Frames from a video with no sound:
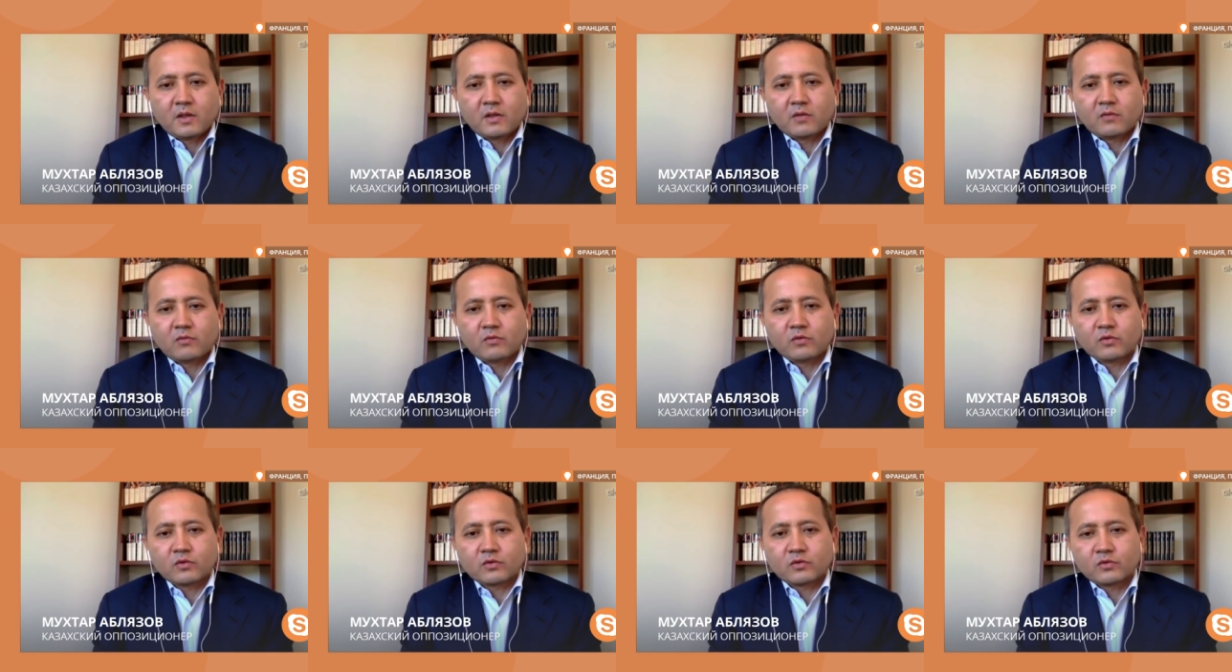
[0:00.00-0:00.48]

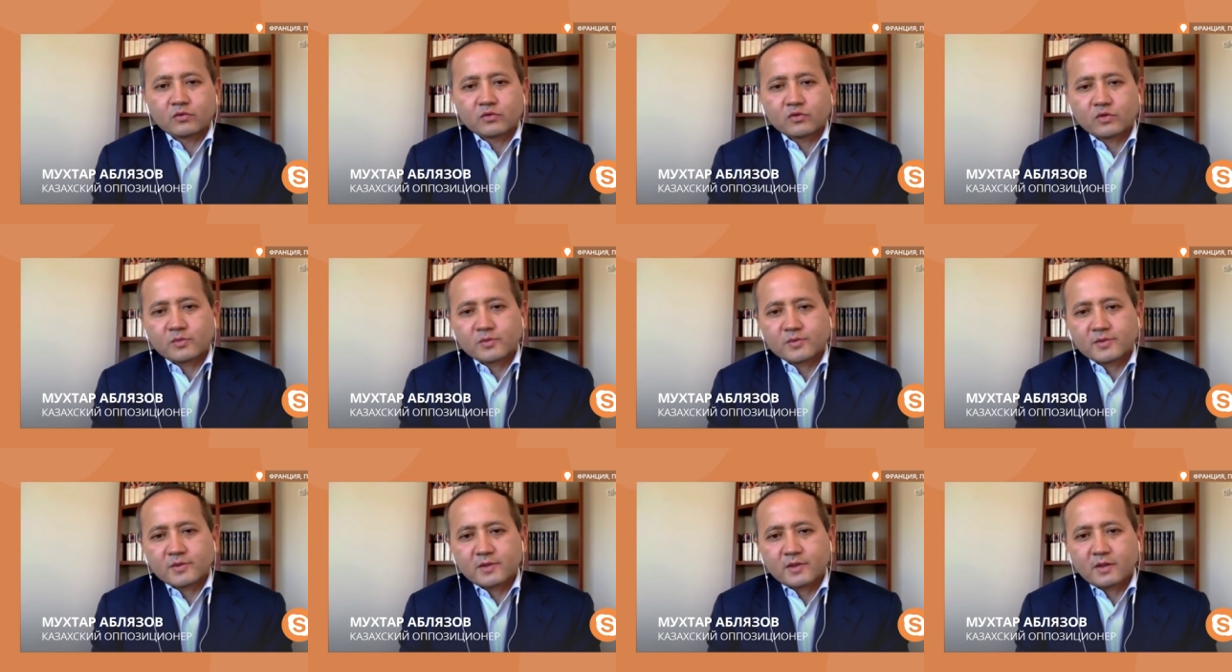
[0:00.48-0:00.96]
Вот. Ну,
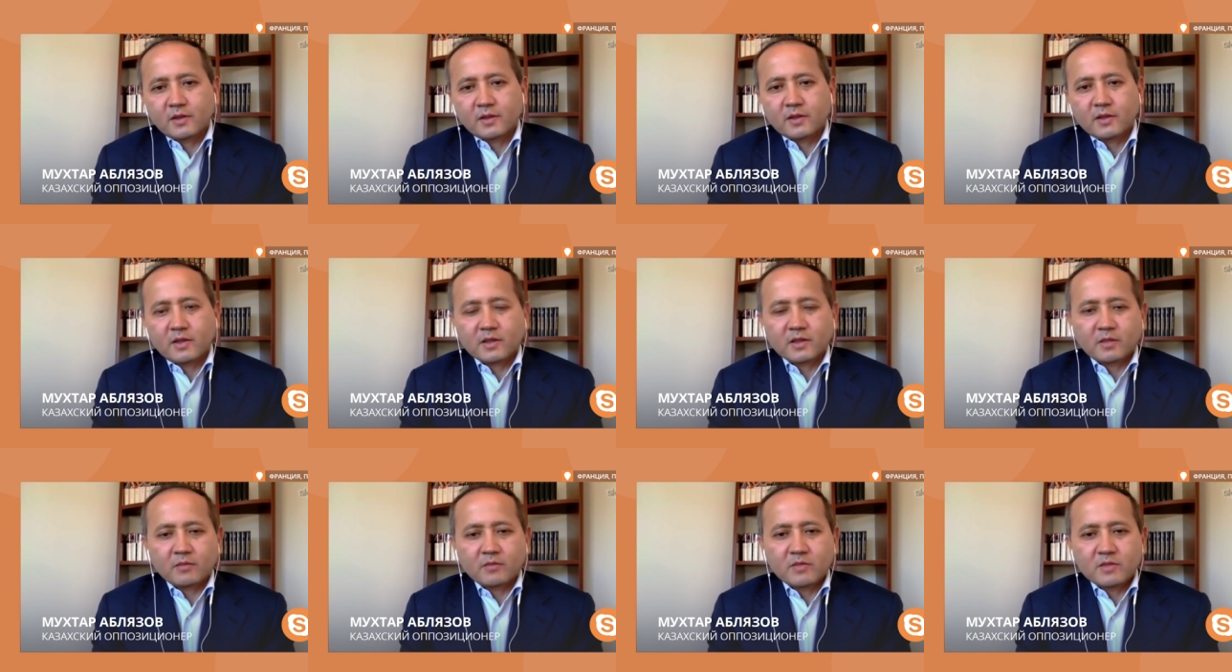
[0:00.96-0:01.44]
собственно,
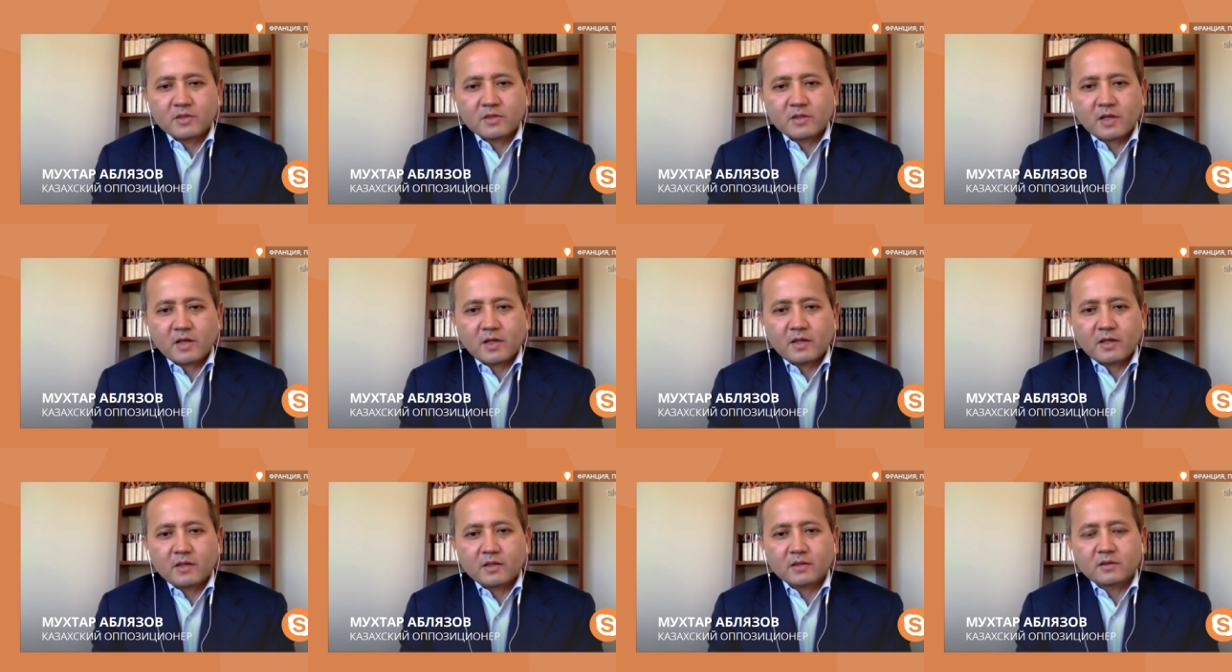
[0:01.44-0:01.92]
я там
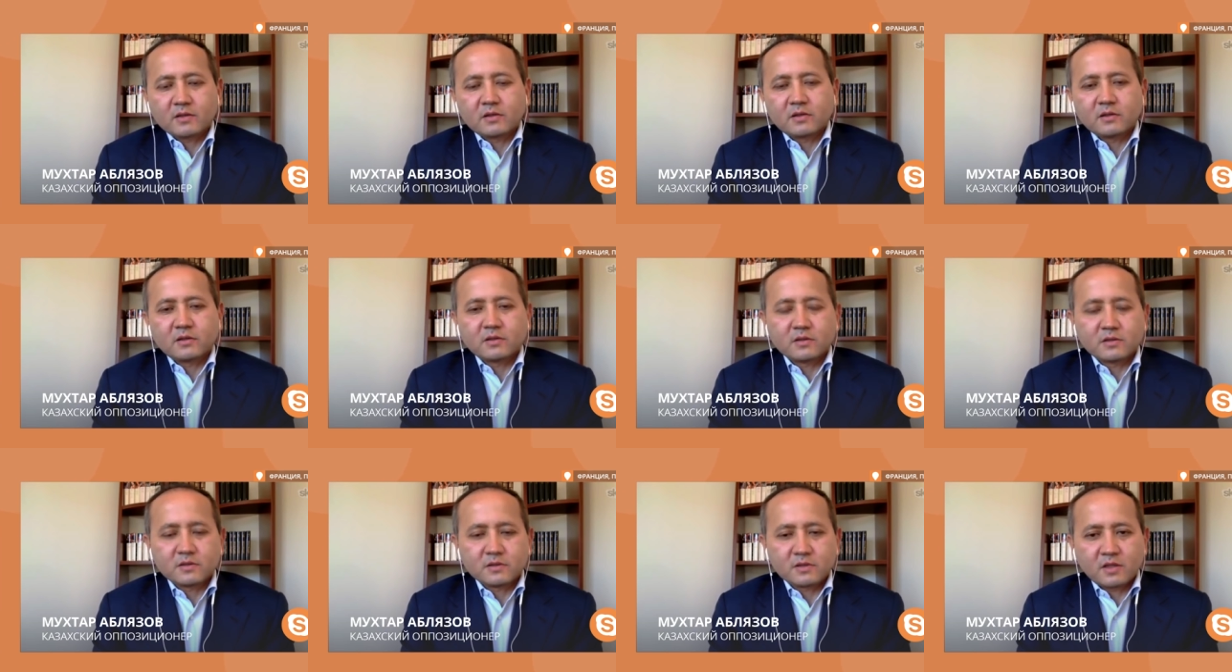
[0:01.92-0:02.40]
несколько лет
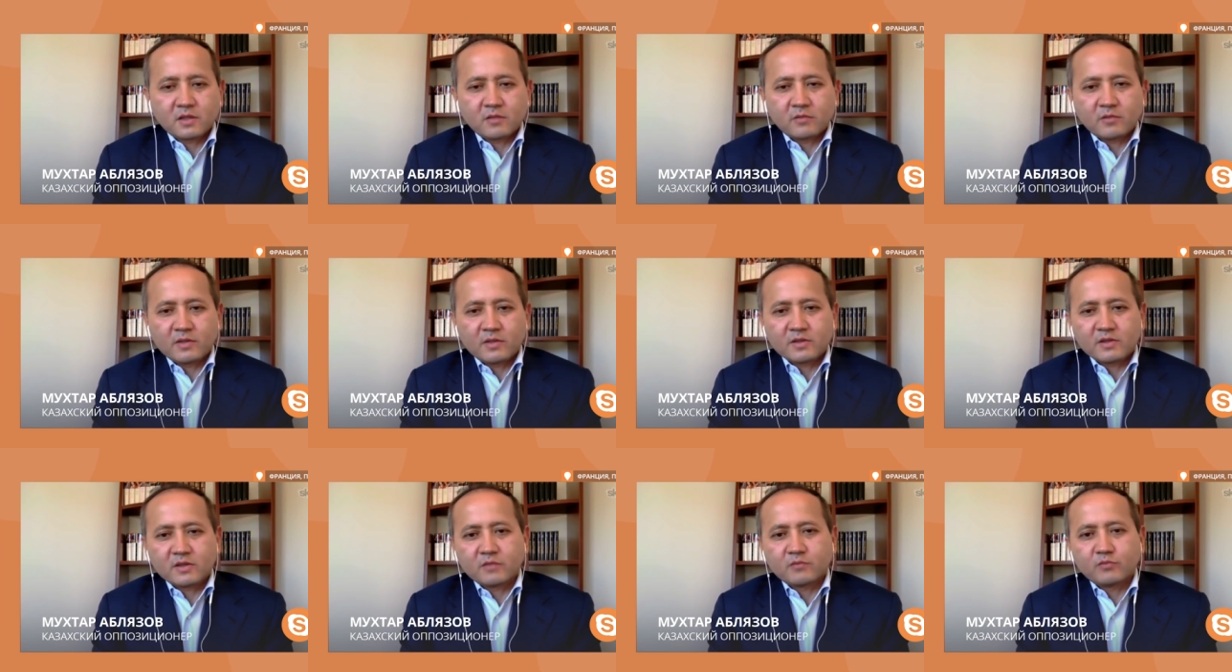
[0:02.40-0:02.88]

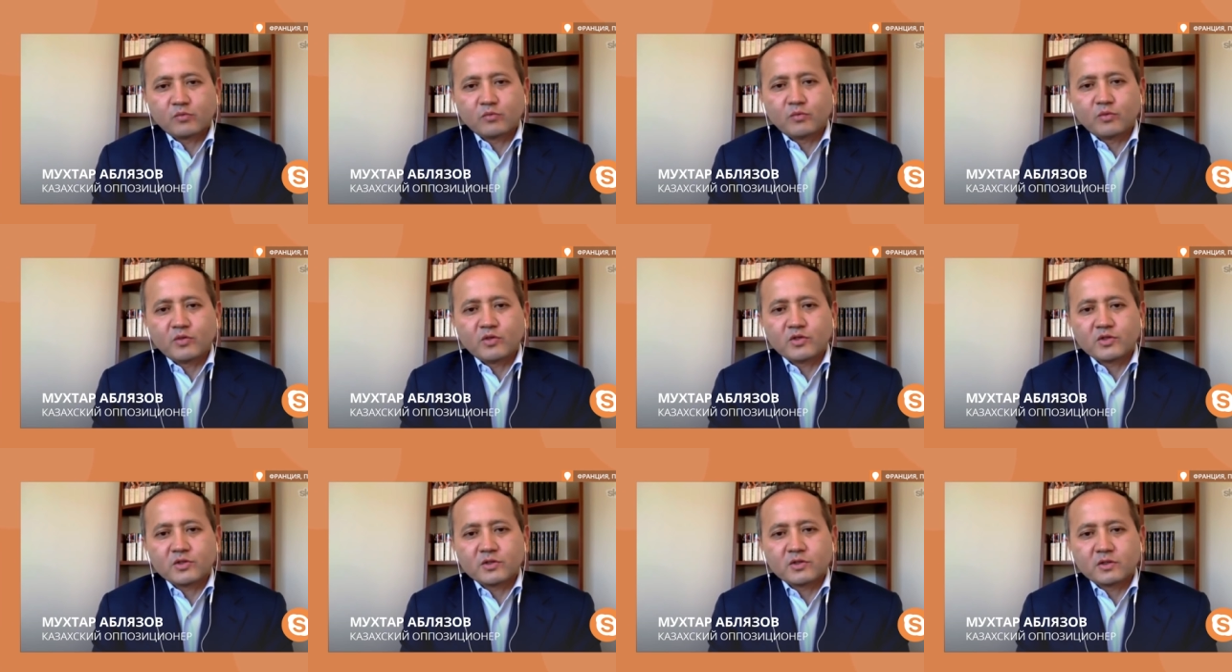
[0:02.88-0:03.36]
занимался
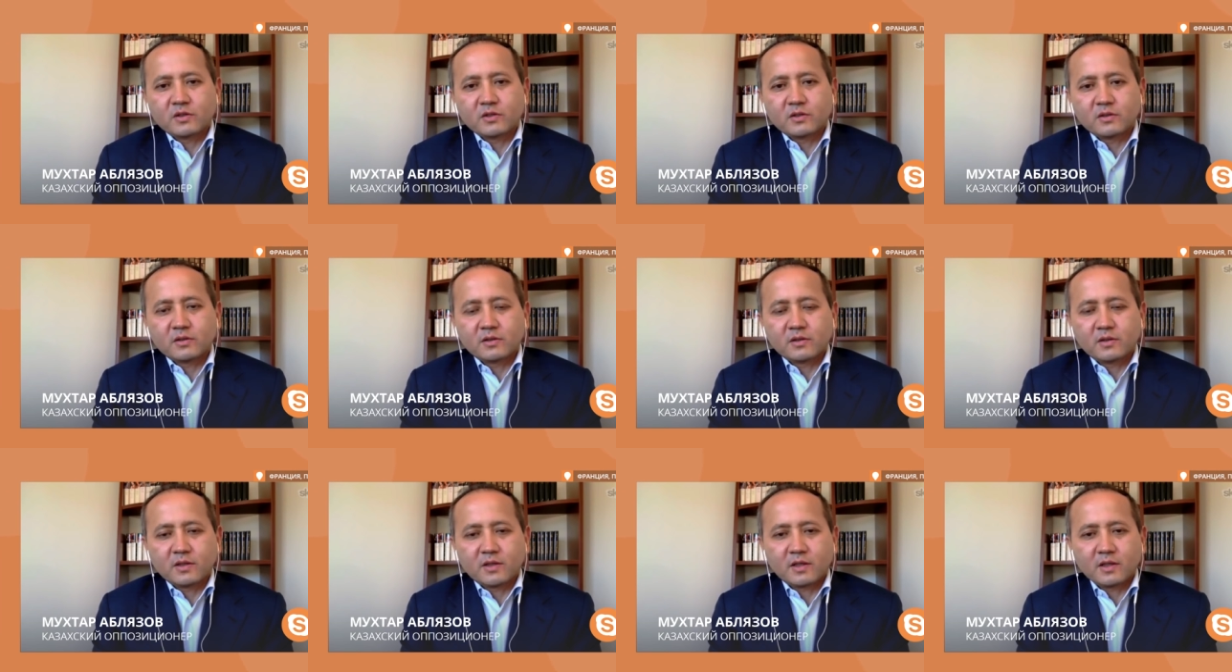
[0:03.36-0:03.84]
публичной
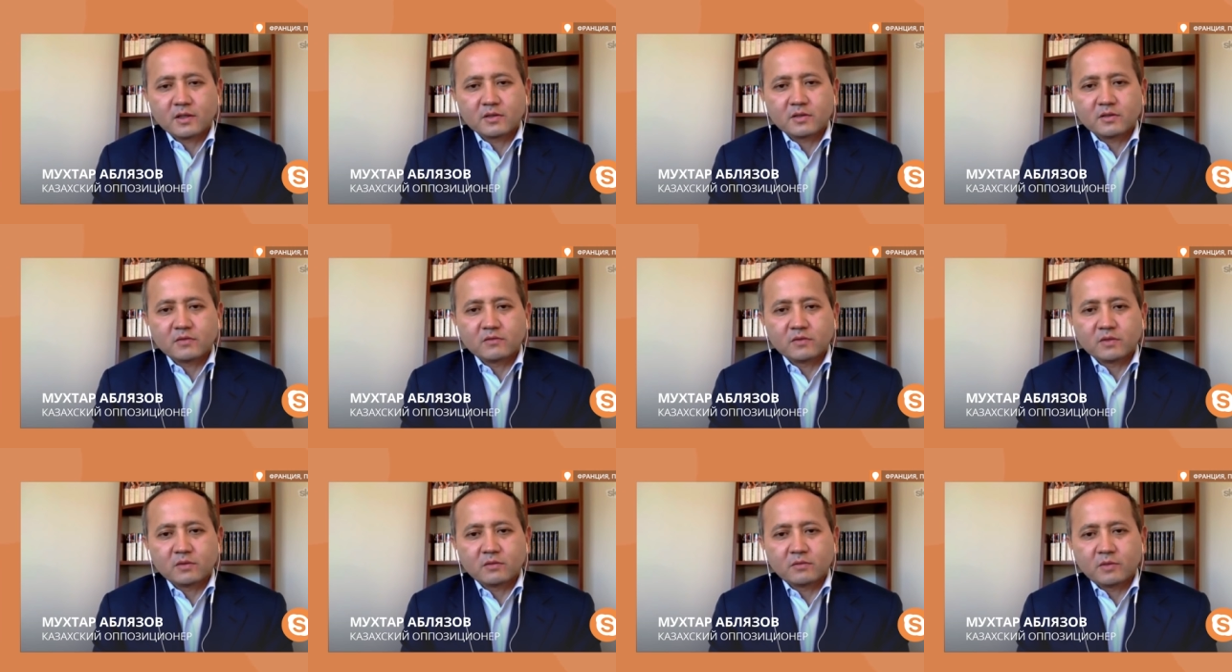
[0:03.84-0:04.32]

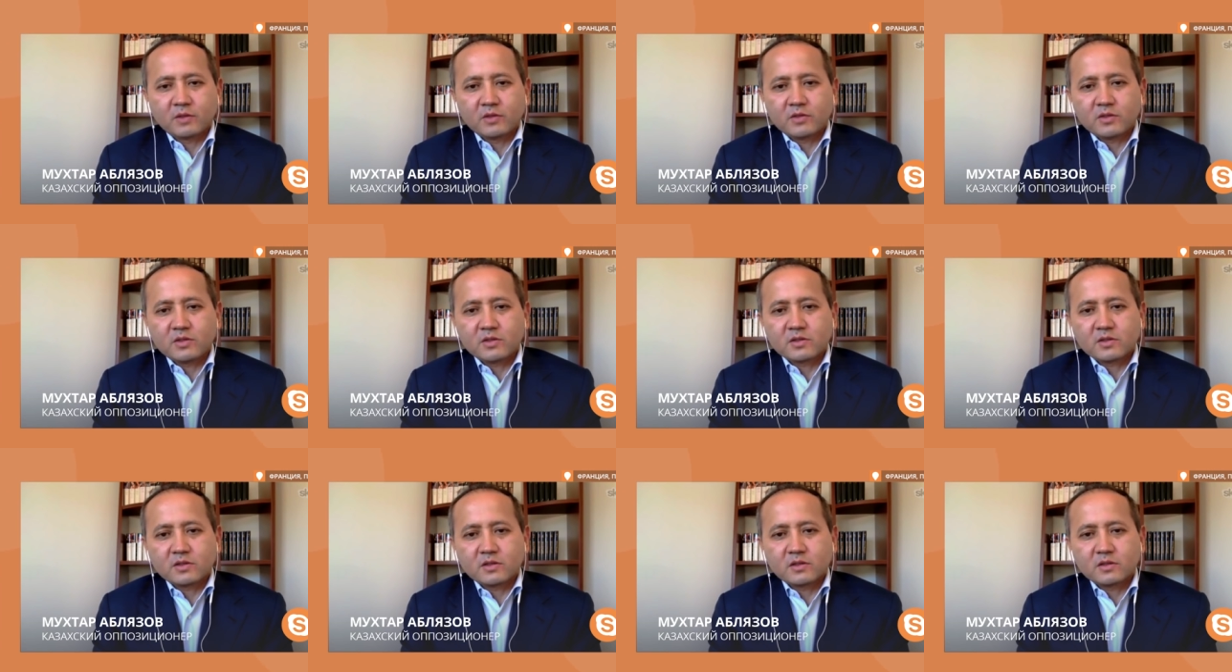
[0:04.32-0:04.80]
активной
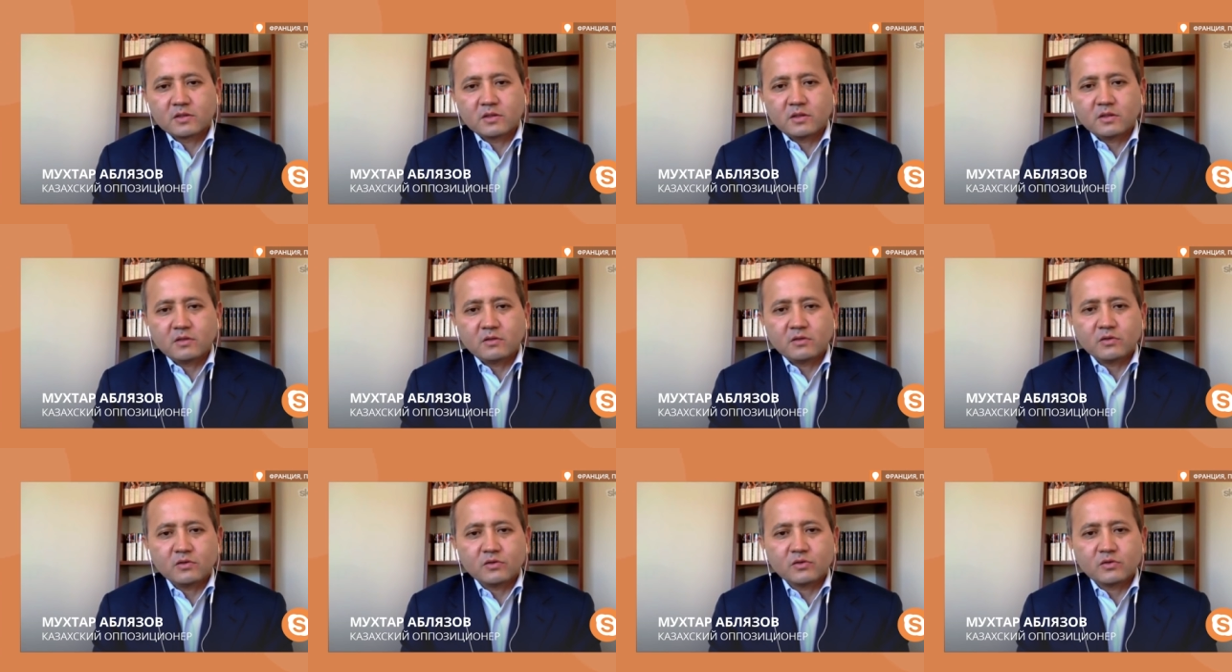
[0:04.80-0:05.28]
политической
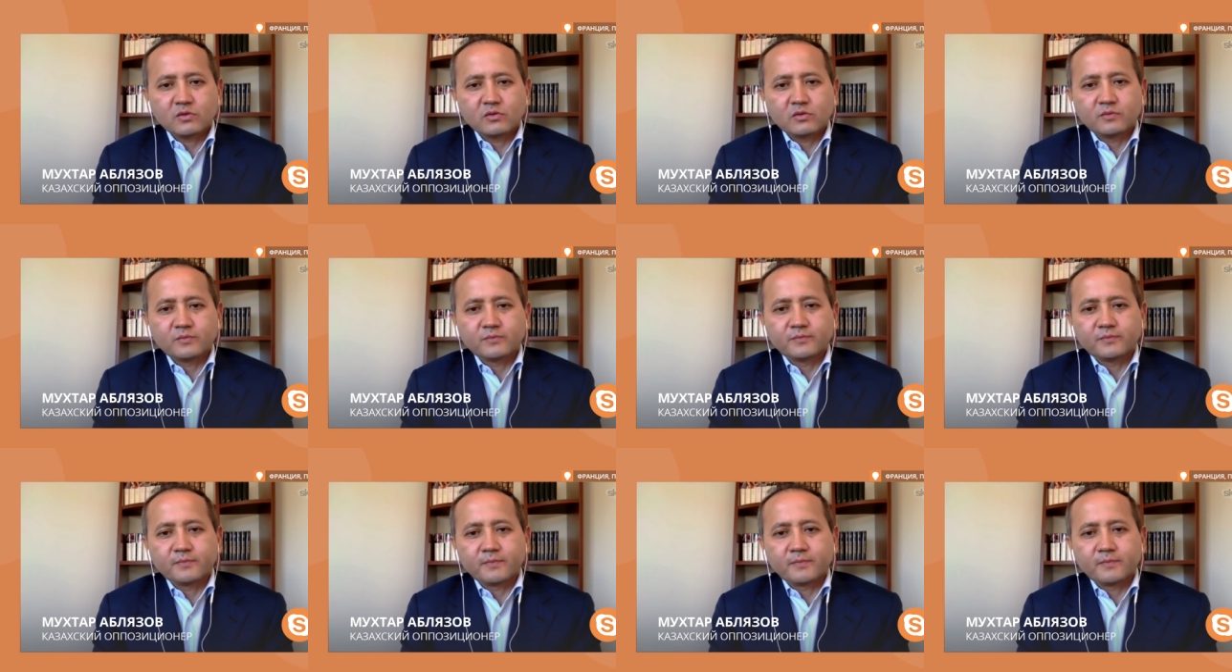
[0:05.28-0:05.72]
деятельностью,